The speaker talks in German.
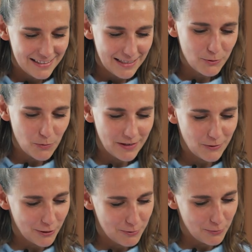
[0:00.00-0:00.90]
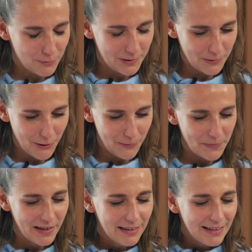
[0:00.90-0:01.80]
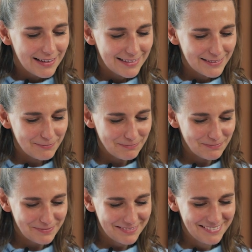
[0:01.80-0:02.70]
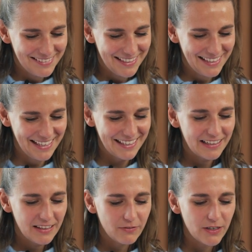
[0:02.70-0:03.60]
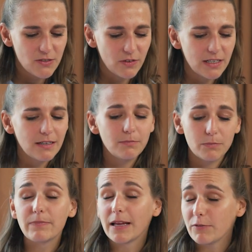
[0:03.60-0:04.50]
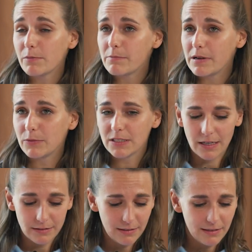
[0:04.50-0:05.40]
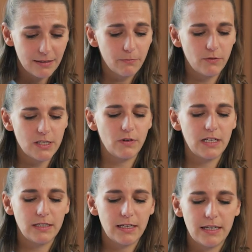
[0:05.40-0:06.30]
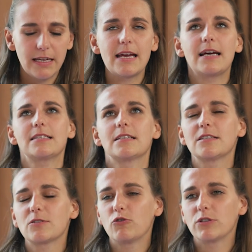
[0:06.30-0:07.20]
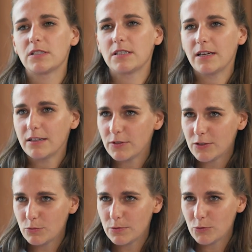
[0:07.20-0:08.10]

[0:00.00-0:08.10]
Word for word: ich habe schon meine Kostprobe bekommen. Äh. Ähm, was war denn, bleiben wir mal beim Gesang, ähm, was war denn dein erstes Konzert, was du